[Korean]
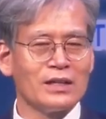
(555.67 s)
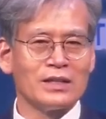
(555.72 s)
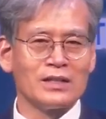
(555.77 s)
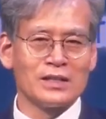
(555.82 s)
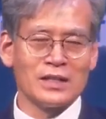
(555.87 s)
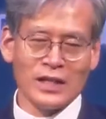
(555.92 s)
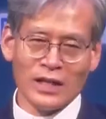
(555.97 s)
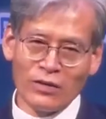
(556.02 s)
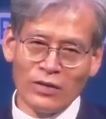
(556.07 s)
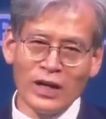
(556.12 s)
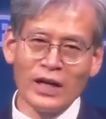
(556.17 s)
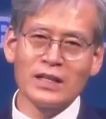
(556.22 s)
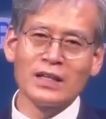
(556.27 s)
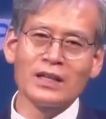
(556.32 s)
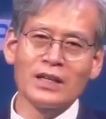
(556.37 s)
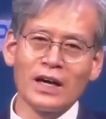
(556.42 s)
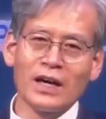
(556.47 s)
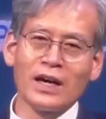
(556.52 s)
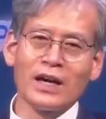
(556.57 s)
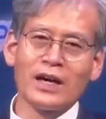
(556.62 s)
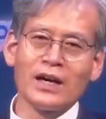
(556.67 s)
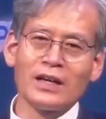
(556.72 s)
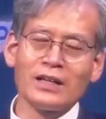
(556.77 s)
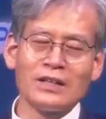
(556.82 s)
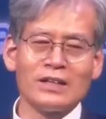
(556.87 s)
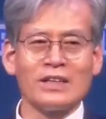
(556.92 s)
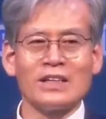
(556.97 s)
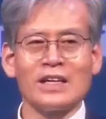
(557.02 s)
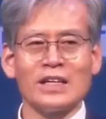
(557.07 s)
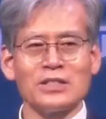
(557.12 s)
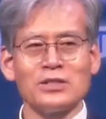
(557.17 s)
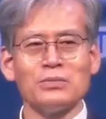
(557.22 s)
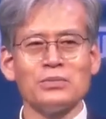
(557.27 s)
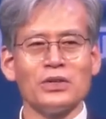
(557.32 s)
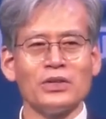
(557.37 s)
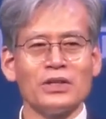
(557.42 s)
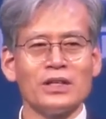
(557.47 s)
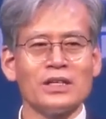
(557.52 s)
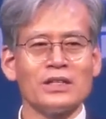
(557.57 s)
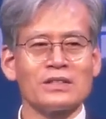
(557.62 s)
생활이나 여러 가지
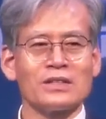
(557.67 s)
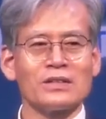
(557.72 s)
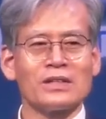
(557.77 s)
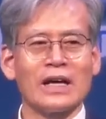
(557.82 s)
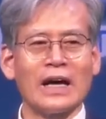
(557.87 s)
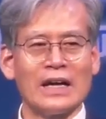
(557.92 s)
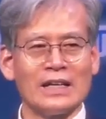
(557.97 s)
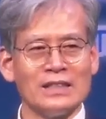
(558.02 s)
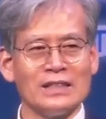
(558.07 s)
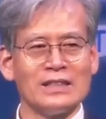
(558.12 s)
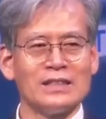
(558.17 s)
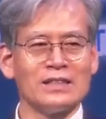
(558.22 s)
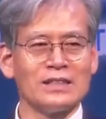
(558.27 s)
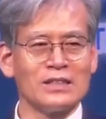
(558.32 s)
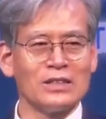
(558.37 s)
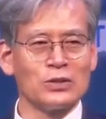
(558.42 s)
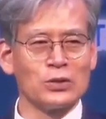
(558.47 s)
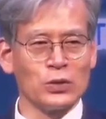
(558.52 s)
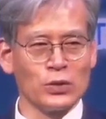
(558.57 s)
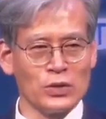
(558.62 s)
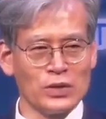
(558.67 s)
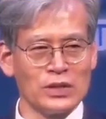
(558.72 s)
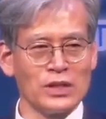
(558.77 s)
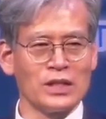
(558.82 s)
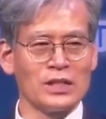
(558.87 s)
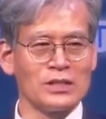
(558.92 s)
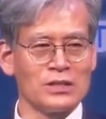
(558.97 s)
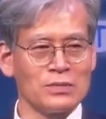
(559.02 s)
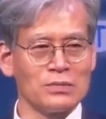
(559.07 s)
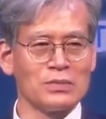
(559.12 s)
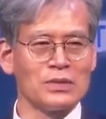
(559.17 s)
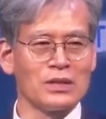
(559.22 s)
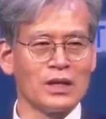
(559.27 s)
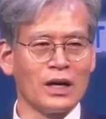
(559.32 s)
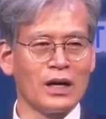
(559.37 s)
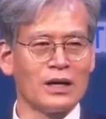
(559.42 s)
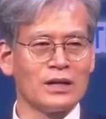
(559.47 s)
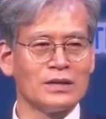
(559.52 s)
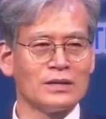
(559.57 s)
면에서 갈등이 존재했습니다.